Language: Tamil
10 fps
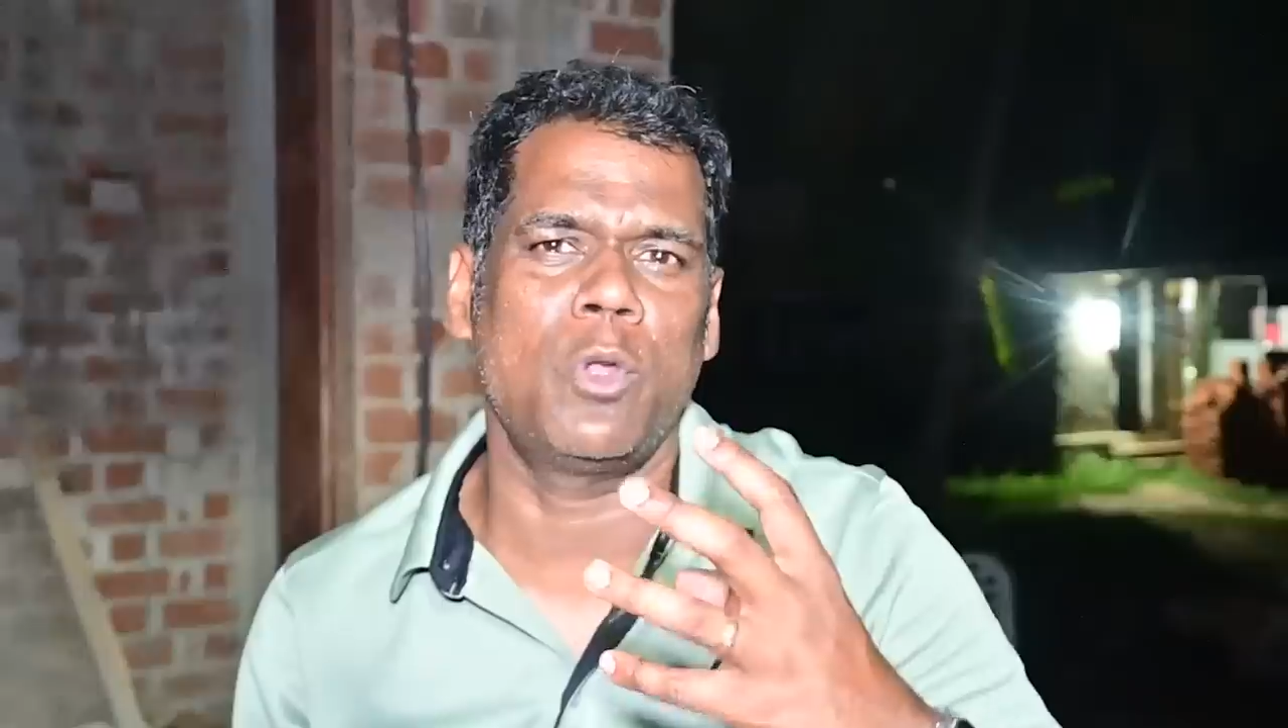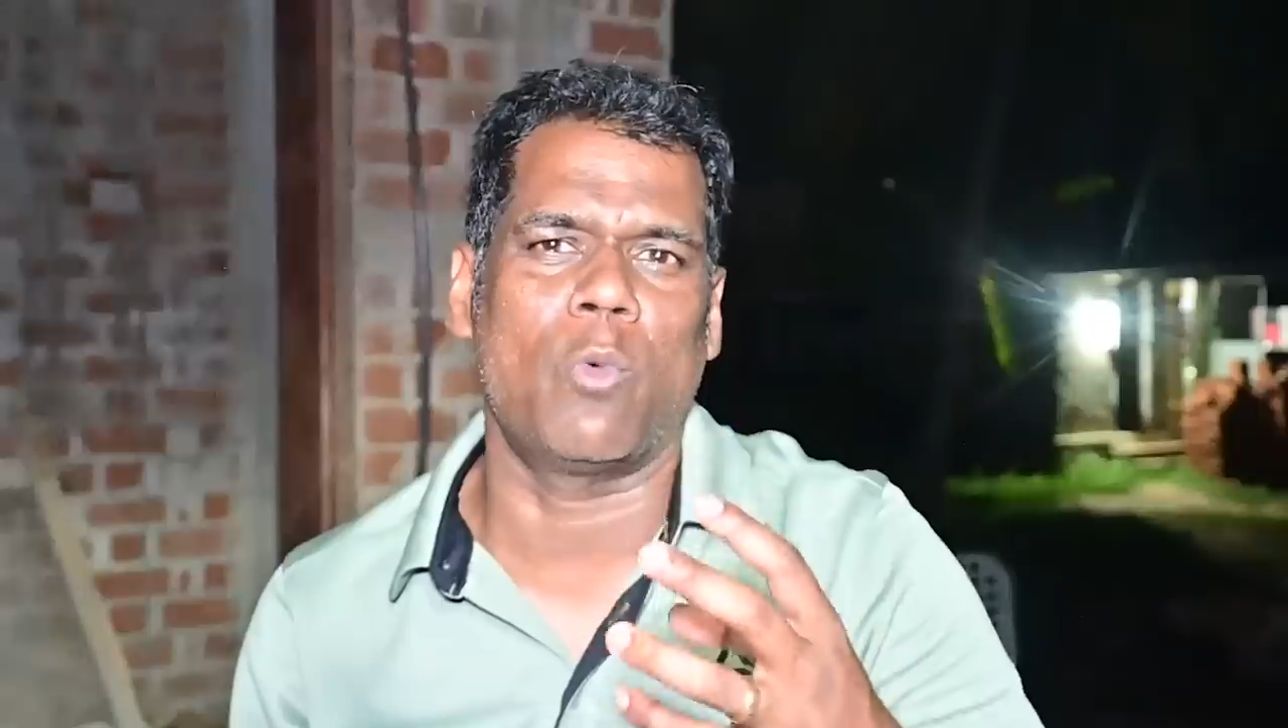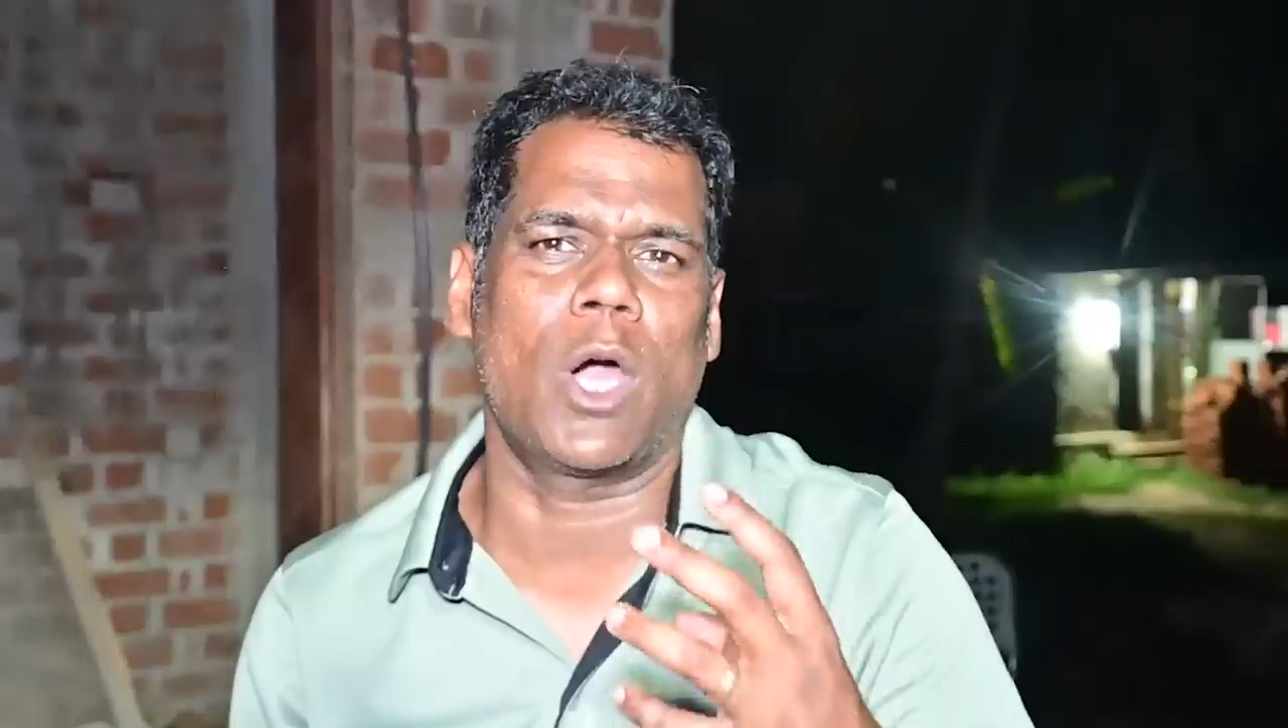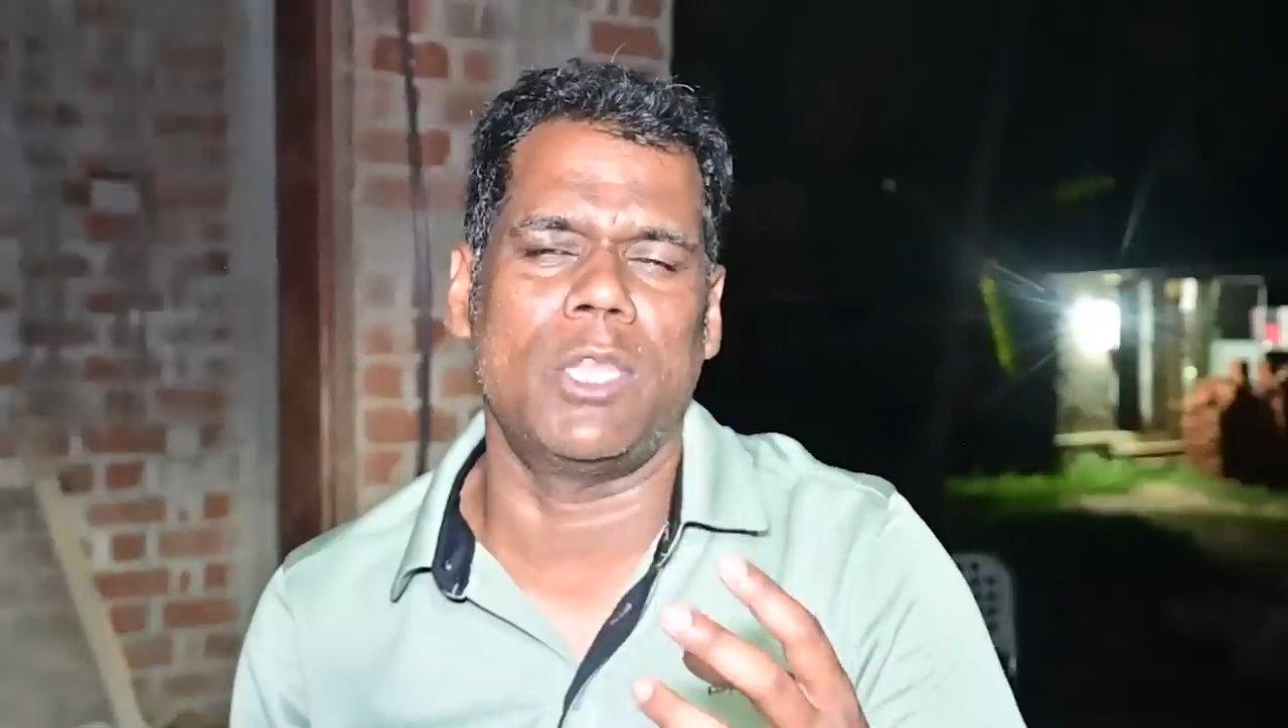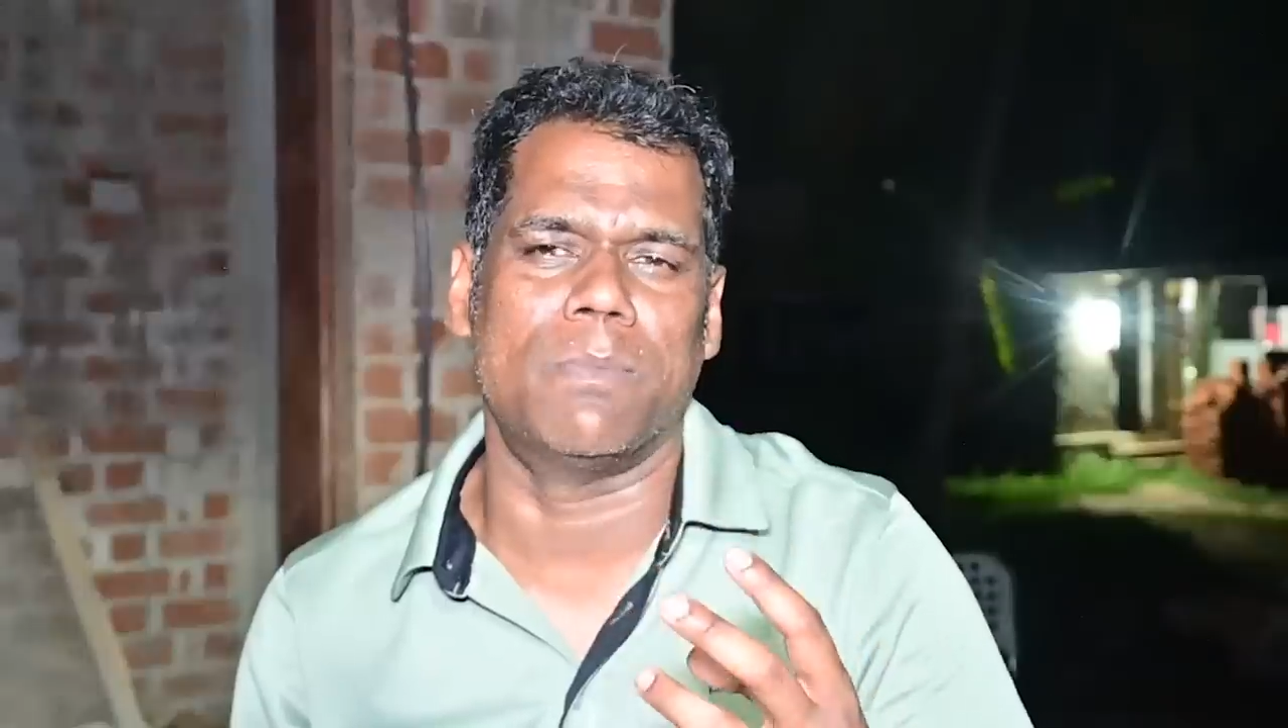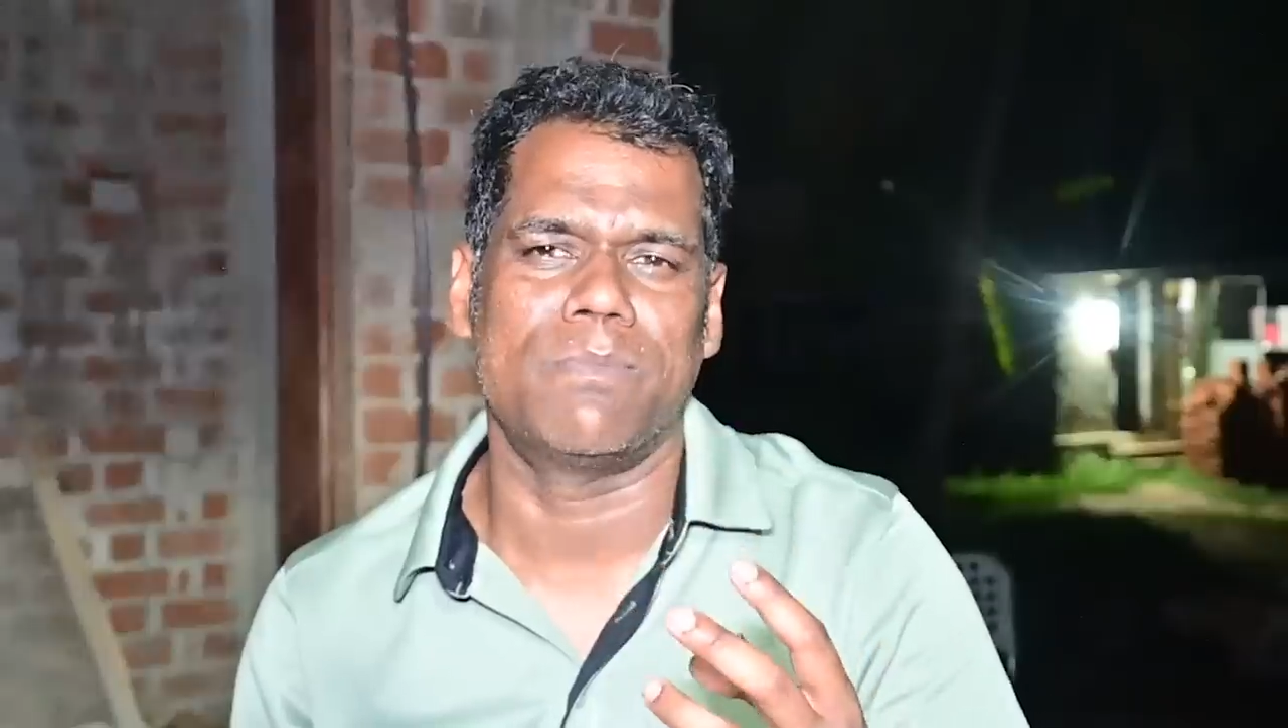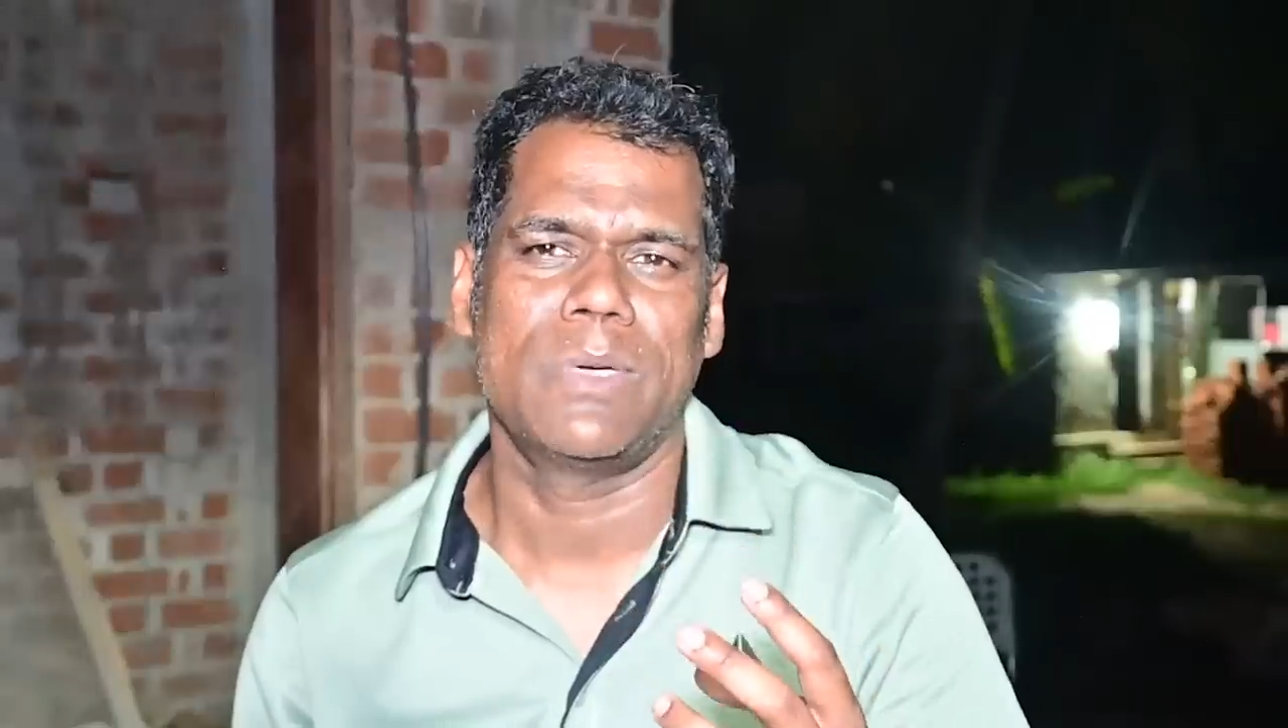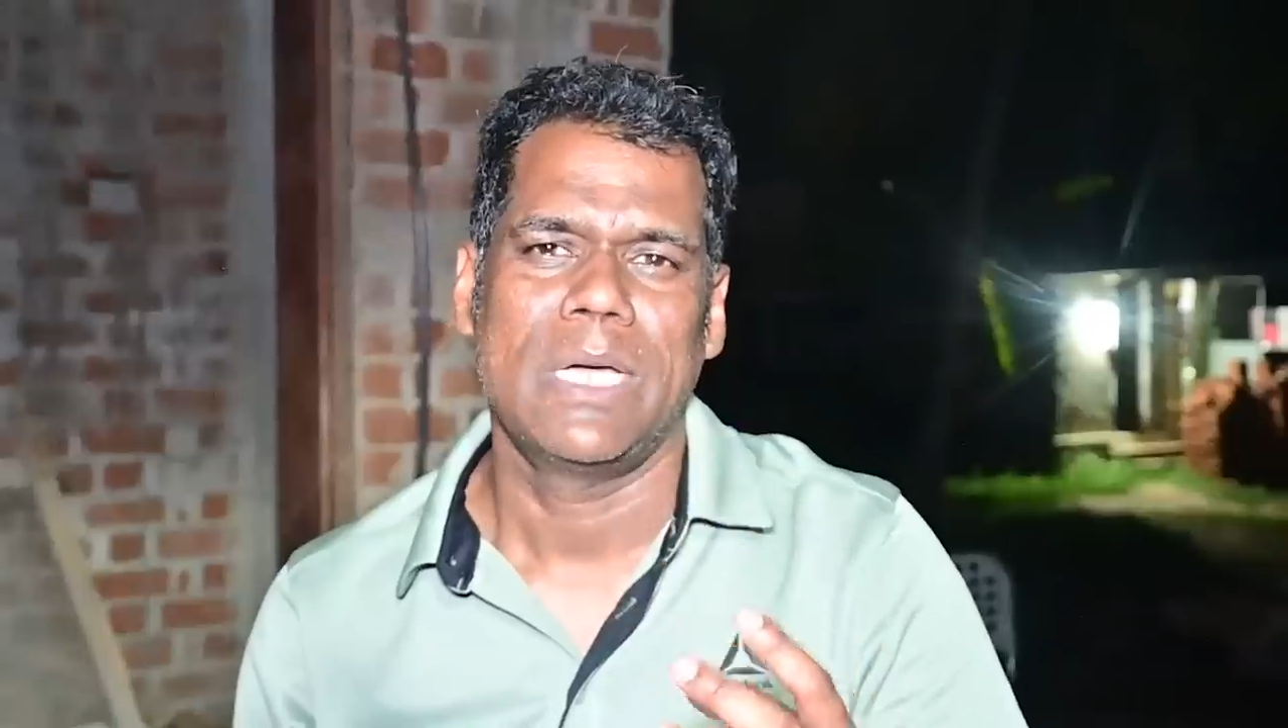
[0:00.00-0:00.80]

ஒரு வால்யூம்